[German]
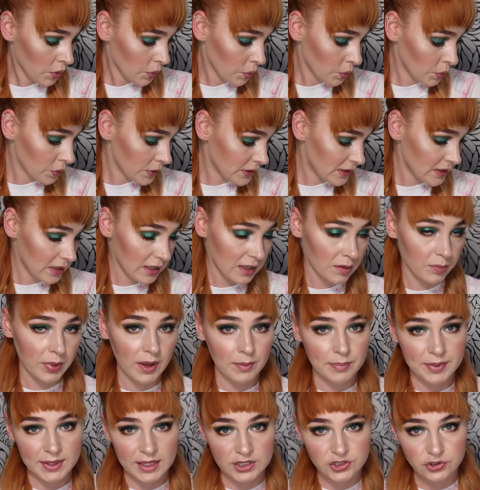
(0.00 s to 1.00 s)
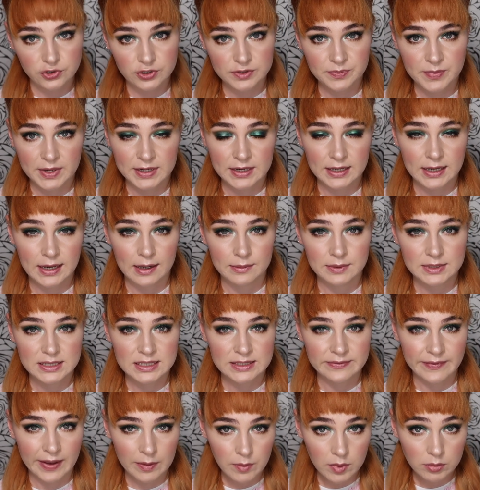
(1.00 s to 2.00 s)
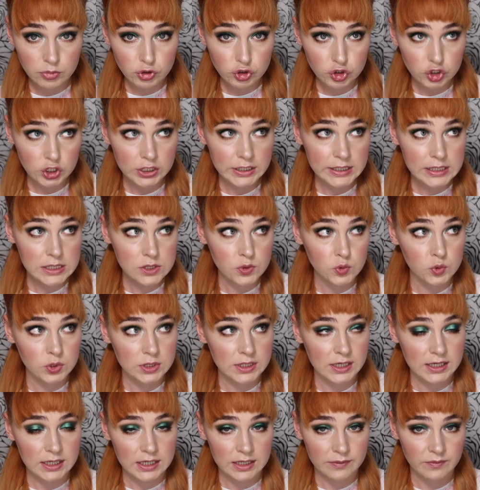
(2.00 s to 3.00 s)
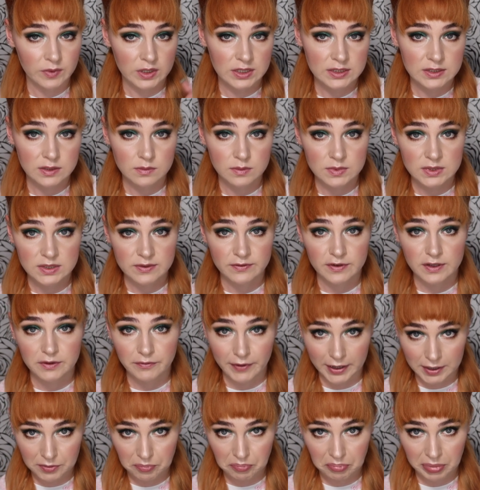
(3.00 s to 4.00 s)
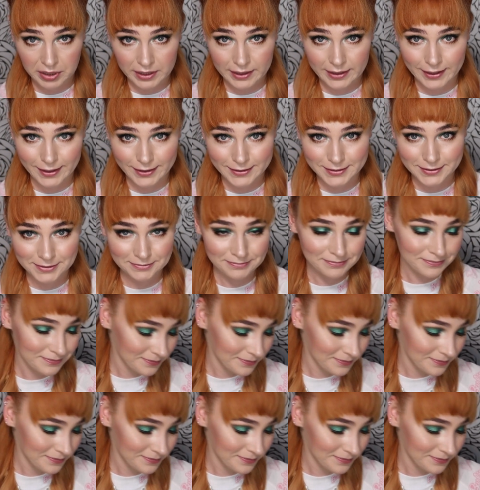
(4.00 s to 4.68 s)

Und äh, bei BH Cosmetic habe ich zweimal bestellt und da gehen wir jetzt zum zweiten Paket.